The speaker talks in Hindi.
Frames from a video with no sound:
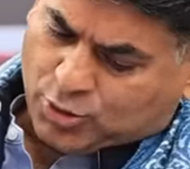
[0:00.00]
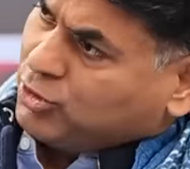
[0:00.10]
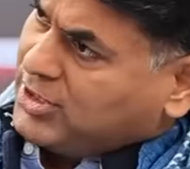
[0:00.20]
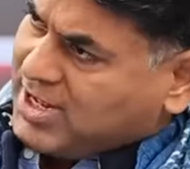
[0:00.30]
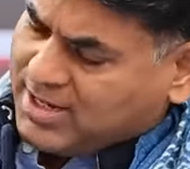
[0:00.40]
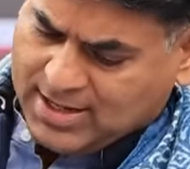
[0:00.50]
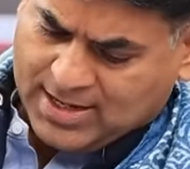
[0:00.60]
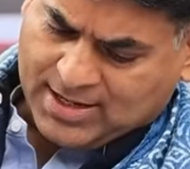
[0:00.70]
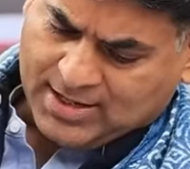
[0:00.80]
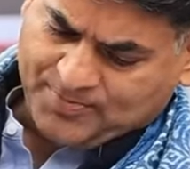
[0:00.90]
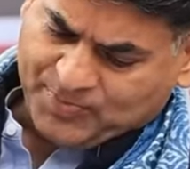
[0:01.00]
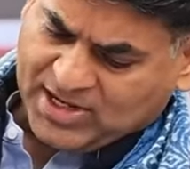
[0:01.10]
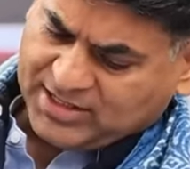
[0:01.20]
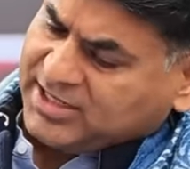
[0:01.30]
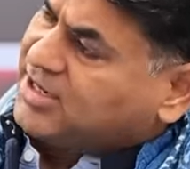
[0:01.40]
कुंडा का
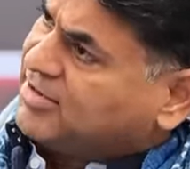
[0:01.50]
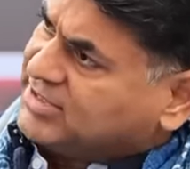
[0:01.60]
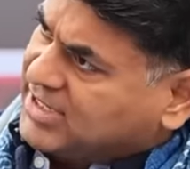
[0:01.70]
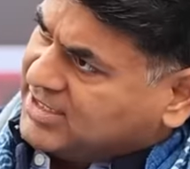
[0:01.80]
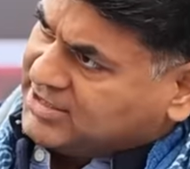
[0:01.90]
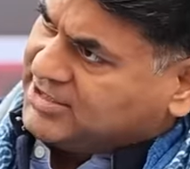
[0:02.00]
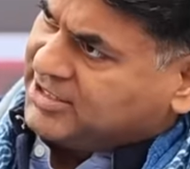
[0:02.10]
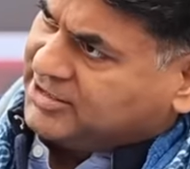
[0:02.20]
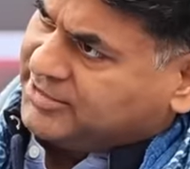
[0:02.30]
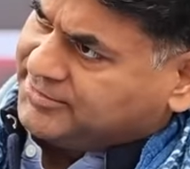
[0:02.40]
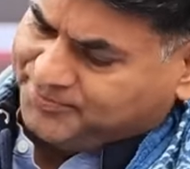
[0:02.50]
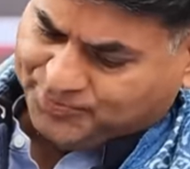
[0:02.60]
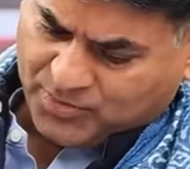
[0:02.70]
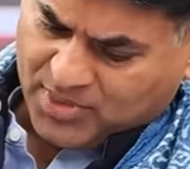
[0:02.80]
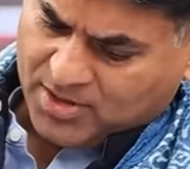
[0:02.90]
हतिगवा थाना क्षेत्र
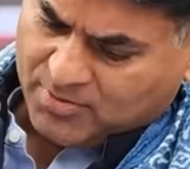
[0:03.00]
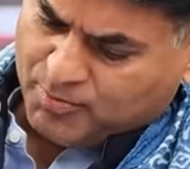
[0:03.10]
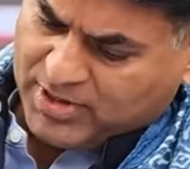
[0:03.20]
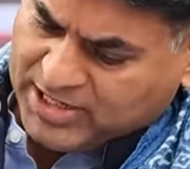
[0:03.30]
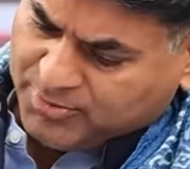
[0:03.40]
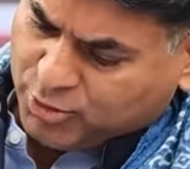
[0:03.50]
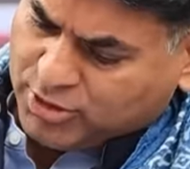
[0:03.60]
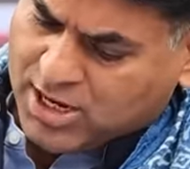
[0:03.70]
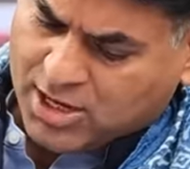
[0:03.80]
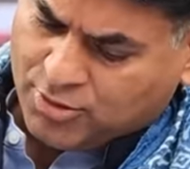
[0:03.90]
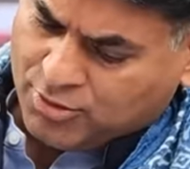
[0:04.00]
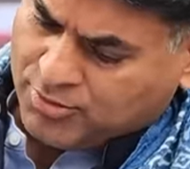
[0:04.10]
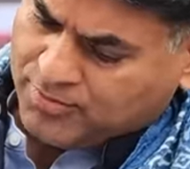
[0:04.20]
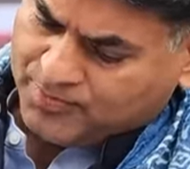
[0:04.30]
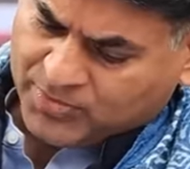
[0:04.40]
बलीपुर गांव
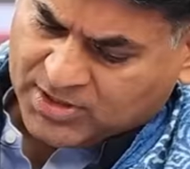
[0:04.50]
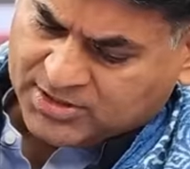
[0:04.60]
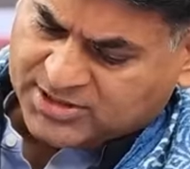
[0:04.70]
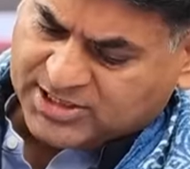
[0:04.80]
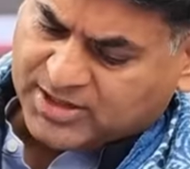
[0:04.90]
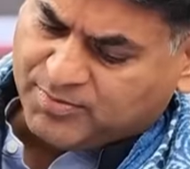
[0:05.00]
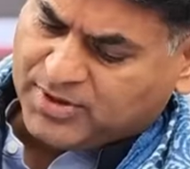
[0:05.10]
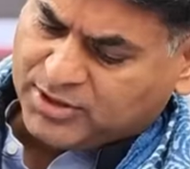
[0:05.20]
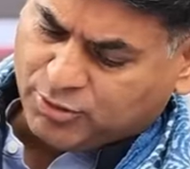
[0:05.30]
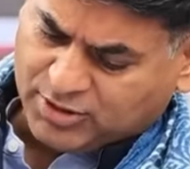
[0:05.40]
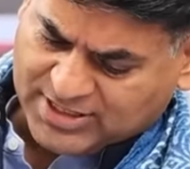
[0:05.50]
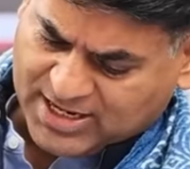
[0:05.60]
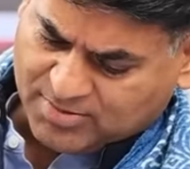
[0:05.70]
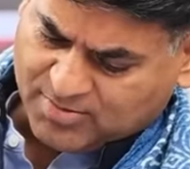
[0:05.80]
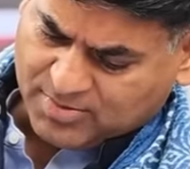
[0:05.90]
सितंबर
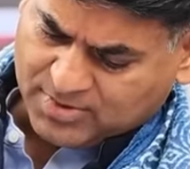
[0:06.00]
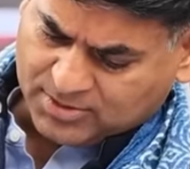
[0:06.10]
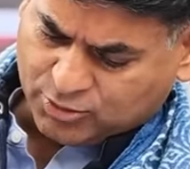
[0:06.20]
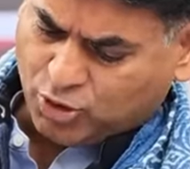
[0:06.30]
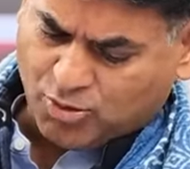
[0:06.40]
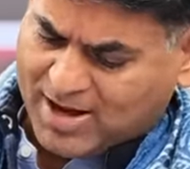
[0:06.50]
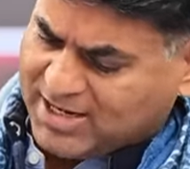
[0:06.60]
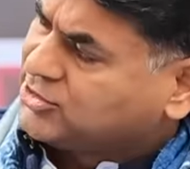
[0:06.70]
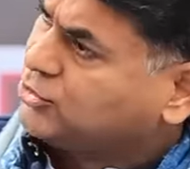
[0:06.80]
2000 2 मार्च